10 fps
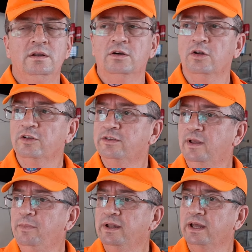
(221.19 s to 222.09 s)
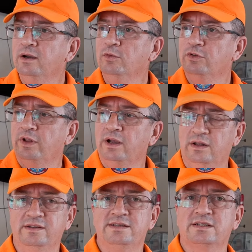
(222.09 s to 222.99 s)
Então nós dependemos, né,
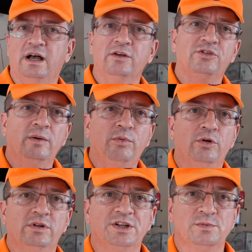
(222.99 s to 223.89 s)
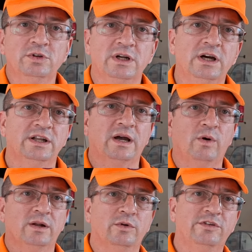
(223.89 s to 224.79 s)
nesses casos, de apoio da Dimutran, da
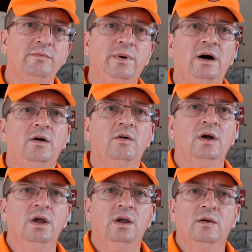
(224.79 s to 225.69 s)
Guarda Municipal,